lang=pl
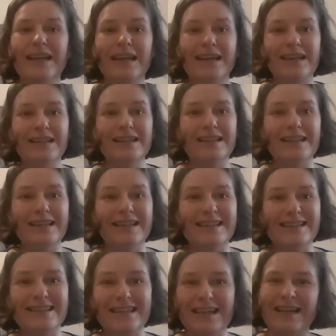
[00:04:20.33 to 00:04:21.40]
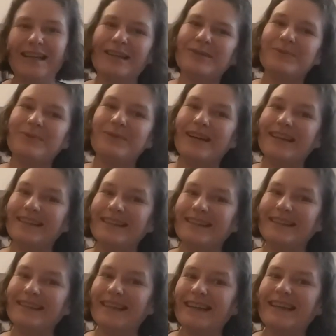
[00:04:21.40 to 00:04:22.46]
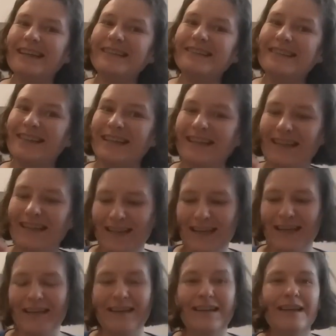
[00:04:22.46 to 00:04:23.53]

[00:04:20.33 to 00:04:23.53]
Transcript: I te cele, słuchajcie, te cele.